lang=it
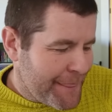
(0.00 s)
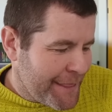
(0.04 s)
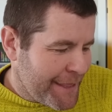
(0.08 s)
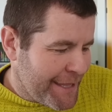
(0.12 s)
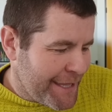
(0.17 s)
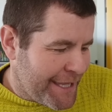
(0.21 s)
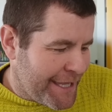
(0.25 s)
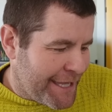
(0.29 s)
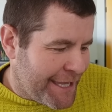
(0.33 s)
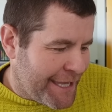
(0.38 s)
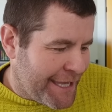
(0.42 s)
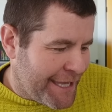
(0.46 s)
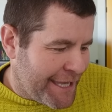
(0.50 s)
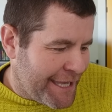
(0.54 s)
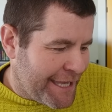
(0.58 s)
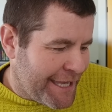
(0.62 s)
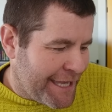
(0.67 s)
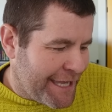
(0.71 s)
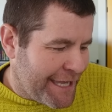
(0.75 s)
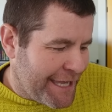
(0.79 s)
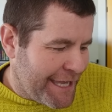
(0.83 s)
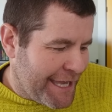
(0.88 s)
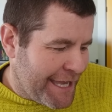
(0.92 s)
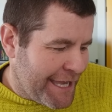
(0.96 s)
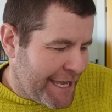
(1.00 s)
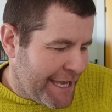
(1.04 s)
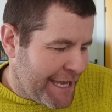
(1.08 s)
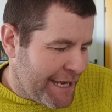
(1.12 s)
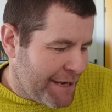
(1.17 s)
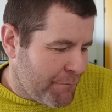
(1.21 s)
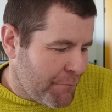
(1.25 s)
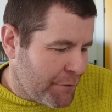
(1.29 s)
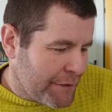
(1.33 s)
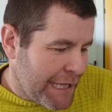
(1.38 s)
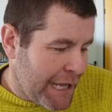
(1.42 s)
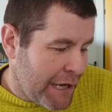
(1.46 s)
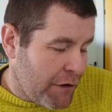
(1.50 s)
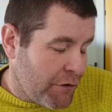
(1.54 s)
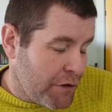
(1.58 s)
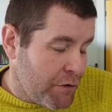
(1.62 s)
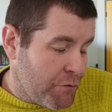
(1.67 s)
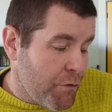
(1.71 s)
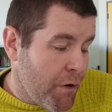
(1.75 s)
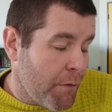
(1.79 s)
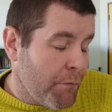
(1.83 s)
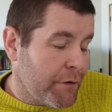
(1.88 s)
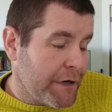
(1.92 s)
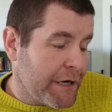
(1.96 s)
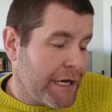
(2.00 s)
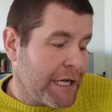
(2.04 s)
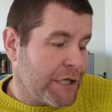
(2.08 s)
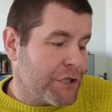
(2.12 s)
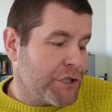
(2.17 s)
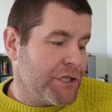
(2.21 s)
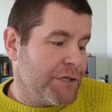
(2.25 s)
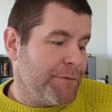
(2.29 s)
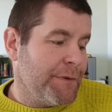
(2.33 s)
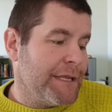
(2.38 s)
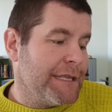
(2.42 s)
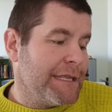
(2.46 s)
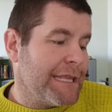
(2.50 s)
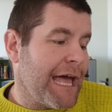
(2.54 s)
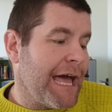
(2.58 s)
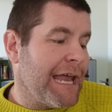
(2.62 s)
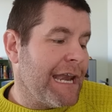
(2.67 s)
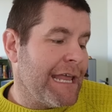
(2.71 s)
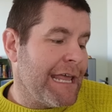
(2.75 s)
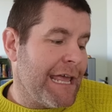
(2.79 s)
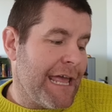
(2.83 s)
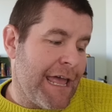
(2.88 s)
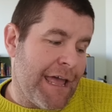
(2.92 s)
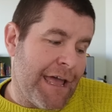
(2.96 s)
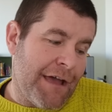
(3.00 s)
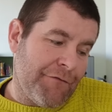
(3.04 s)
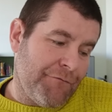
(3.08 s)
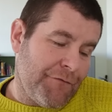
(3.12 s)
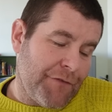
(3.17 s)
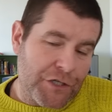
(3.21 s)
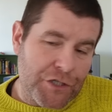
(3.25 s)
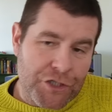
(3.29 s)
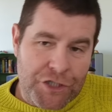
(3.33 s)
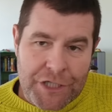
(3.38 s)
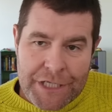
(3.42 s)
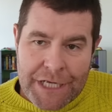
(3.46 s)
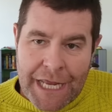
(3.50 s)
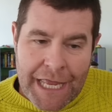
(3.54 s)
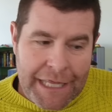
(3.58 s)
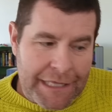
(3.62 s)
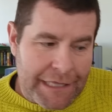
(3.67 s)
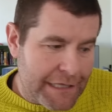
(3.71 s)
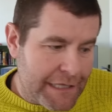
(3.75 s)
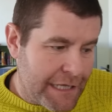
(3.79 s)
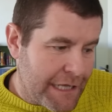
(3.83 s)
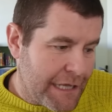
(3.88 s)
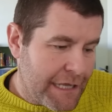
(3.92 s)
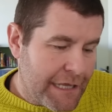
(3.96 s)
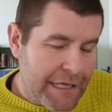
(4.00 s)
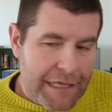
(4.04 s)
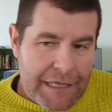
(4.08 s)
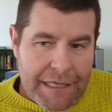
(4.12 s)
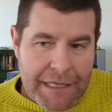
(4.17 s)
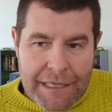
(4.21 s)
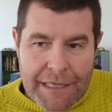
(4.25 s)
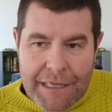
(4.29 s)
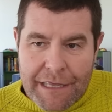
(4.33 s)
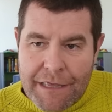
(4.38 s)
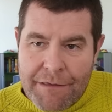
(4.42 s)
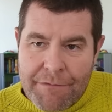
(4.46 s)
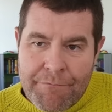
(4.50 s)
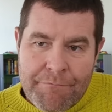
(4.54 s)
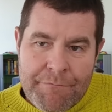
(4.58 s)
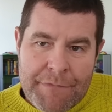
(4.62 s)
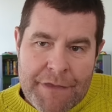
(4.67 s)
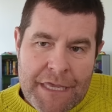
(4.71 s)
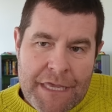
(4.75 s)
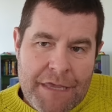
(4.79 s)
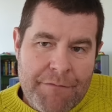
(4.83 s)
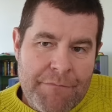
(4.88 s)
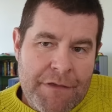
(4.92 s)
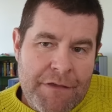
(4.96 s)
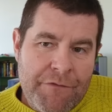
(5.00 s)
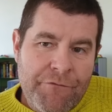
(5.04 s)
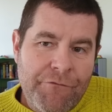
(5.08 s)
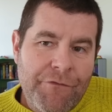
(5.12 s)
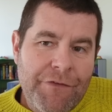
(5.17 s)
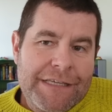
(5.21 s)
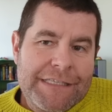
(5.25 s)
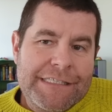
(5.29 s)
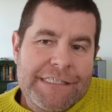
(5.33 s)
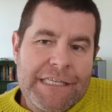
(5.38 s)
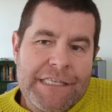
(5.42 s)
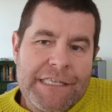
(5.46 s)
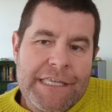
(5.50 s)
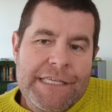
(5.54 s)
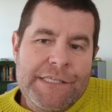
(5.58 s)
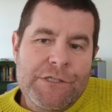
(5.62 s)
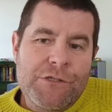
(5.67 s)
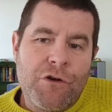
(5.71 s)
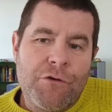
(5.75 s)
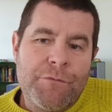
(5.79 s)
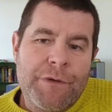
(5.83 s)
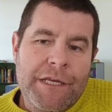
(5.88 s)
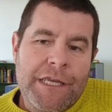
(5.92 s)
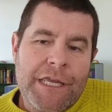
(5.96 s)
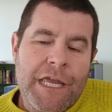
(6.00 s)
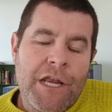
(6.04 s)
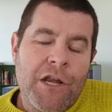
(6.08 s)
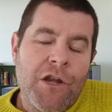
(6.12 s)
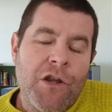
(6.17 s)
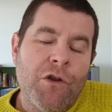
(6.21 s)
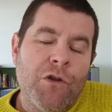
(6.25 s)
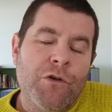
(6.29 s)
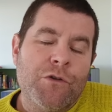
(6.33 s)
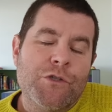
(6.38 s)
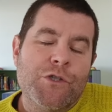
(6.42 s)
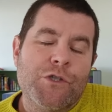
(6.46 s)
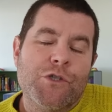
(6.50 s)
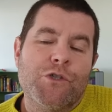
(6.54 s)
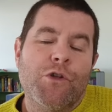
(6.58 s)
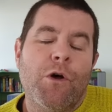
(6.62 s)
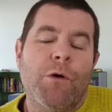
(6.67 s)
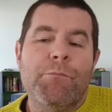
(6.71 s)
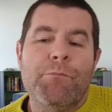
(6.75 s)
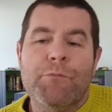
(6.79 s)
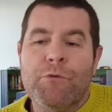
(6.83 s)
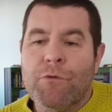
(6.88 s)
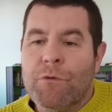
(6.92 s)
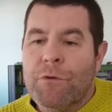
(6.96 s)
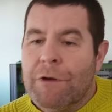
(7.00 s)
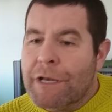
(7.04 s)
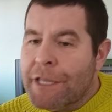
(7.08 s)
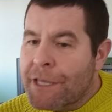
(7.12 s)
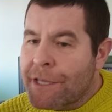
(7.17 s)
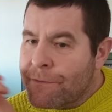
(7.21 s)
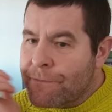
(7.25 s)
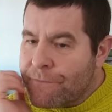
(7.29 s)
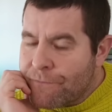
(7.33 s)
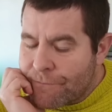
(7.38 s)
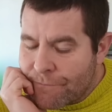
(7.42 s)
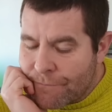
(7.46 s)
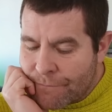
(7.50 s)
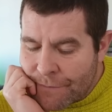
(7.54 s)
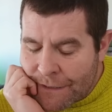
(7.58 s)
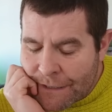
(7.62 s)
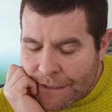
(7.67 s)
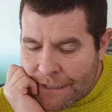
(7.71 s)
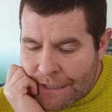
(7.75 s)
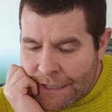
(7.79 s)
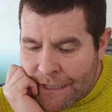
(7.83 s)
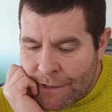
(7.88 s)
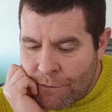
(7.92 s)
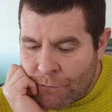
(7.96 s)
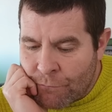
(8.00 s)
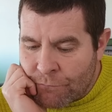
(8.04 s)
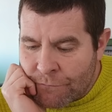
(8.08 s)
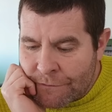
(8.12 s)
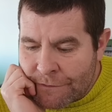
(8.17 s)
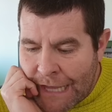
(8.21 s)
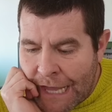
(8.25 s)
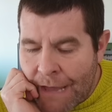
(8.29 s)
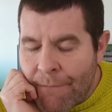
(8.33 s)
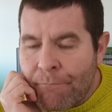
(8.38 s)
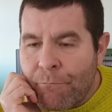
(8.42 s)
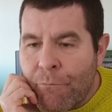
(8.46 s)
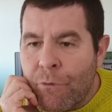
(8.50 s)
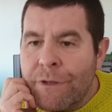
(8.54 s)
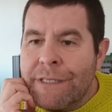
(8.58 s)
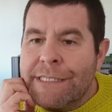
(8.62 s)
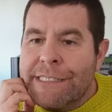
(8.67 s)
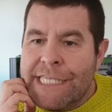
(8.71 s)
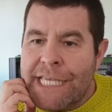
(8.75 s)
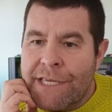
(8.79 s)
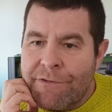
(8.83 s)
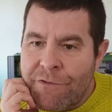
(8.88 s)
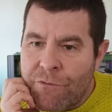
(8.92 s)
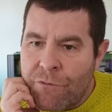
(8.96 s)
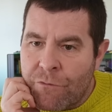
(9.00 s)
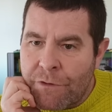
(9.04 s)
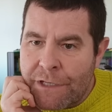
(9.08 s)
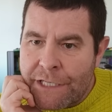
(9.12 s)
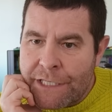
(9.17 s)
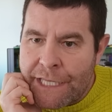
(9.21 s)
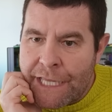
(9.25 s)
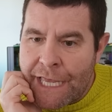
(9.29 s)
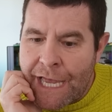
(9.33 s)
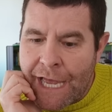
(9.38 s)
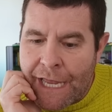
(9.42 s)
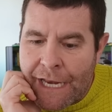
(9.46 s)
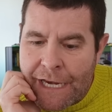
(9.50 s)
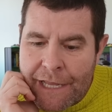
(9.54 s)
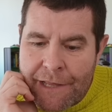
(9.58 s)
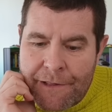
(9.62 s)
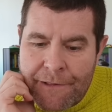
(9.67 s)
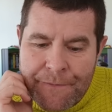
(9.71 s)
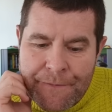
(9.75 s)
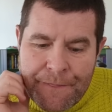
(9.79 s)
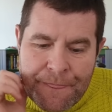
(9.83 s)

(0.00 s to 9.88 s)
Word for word: e, e, il modello di uomo rinascimentale è affascinante, mi, mi infastidisco perché non sto più lì, perché un tempo inseguivo quell'ideale,